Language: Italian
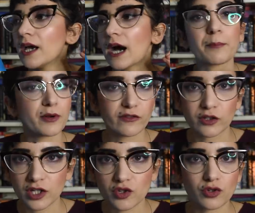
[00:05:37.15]

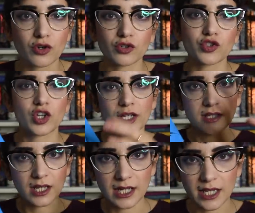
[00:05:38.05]
approfondiscono
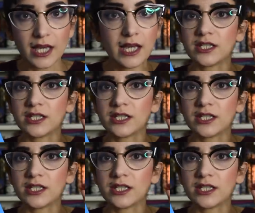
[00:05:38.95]
concetti e li,